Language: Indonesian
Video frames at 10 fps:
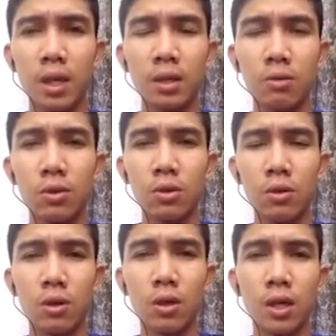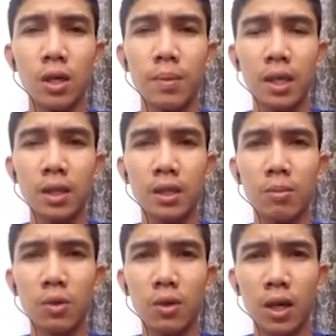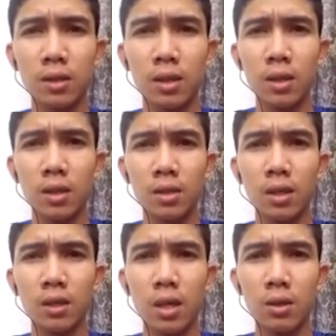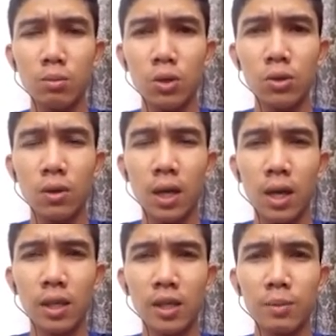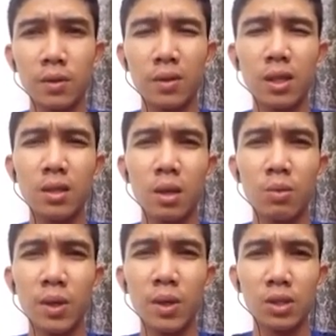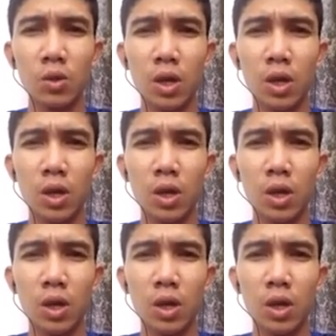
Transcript: yang diusung oleh Partai Demokrat. Sehingga lumbung suara Anies Baswedan di Kabupaten